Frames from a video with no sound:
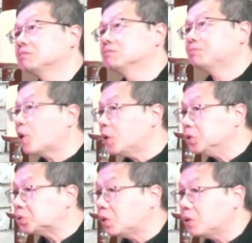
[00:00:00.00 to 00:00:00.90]
报告又
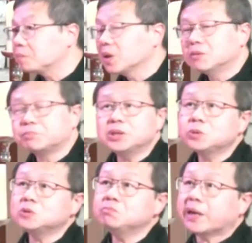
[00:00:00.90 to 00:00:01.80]
说，平
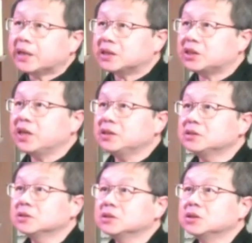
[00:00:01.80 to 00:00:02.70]
均每天
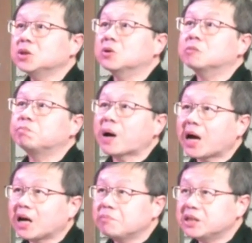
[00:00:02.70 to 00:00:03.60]
有
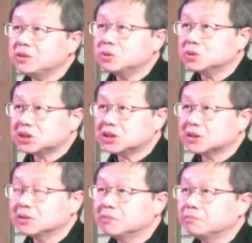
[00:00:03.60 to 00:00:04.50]
八名女
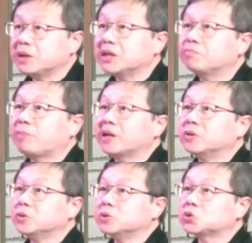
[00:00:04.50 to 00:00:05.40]
性被伴
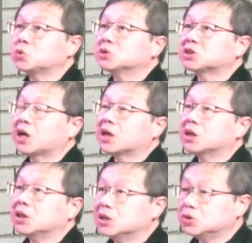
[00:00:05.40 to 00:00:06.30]
侣重伤
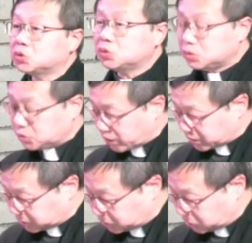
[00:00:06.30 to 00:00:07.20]
而入院
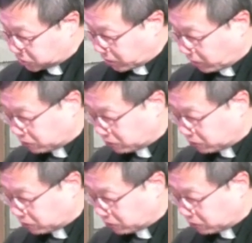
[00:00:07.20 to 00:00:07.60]
治疗。